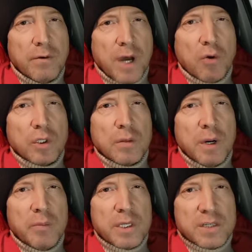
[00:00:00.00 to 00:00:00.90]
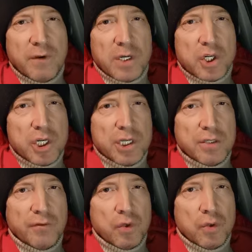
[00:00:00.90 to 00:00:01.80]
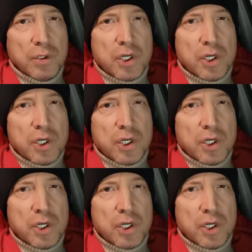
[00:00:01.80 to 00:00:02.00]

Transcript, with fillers: в какой-то момент своей жизни вдруг